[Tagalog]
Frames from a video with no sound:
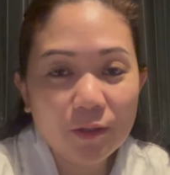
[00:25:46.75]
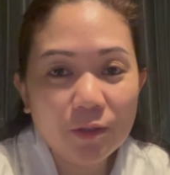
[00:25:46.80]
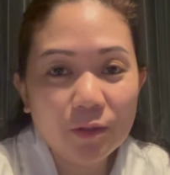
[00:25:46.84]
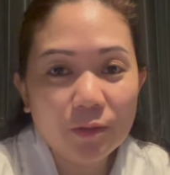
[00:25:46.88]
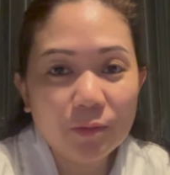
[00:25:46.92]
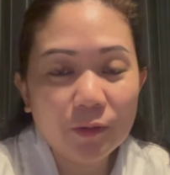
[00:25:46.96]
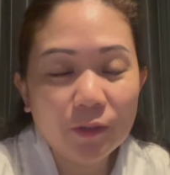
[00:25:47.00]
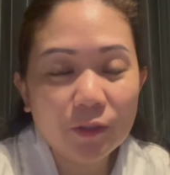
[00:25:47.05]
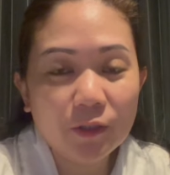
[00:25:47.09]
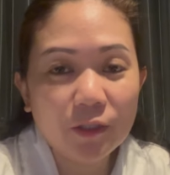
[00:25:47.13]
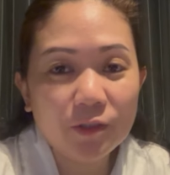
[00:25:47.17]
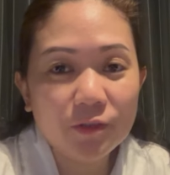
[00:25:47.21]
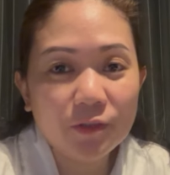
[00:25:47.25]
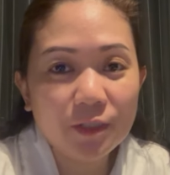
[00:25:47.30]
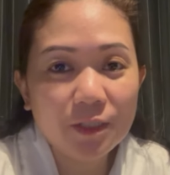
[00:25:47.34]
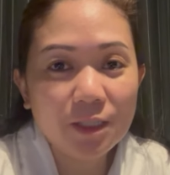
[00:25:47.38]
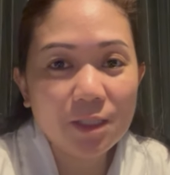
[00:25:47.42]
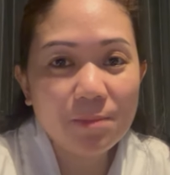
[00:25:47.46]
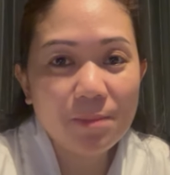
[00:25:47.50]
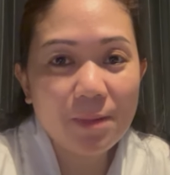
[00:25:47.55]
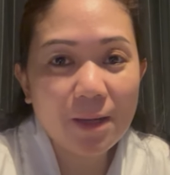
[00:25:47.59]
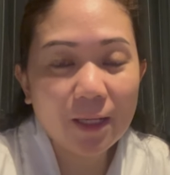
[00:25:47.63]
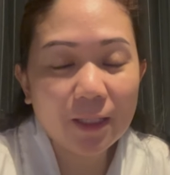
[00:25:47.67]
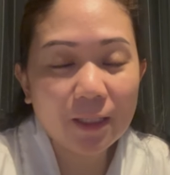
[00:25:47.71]
We're
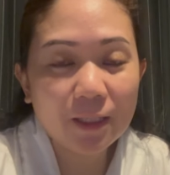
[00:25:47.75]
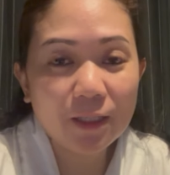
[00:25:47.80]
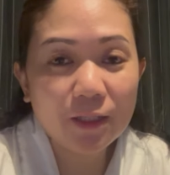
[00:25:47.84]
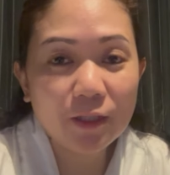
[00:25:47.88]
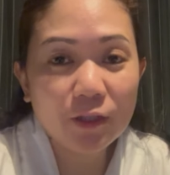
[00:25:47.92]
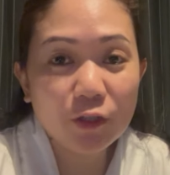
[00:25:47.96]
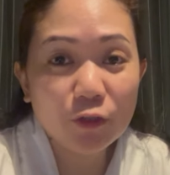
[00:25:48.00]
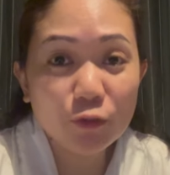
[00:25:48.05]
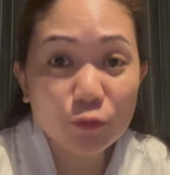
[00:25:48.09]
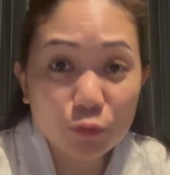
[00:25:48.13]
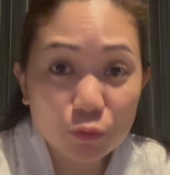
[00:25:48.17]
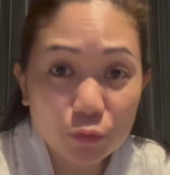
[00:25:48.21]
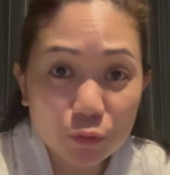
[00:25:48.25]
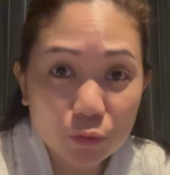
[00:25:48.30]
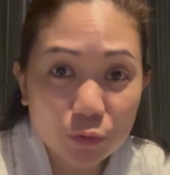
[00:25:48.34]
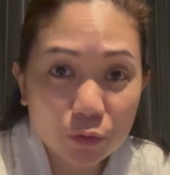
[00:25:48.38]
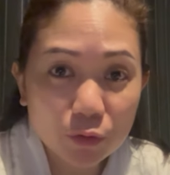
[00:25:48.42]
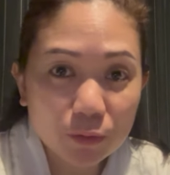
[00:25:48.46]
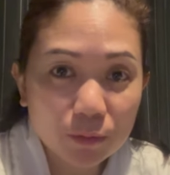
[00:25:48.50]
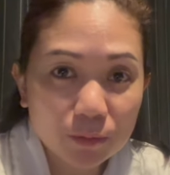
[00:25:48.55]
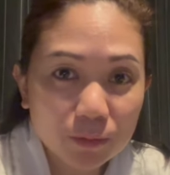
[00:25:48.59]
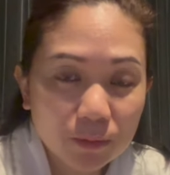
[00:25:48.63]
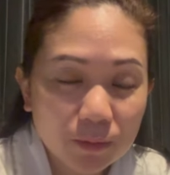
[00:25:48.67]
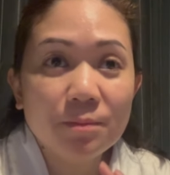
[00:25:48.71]
already back in the
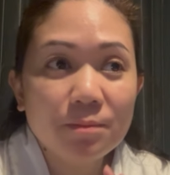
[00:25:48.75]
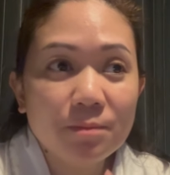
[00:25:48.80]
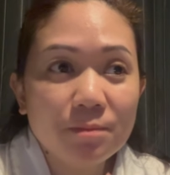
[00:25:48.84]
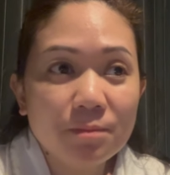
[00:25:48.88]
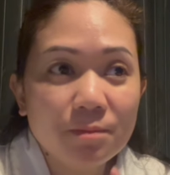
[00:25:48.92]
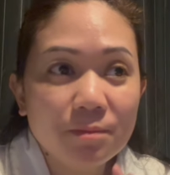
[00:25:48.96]
room.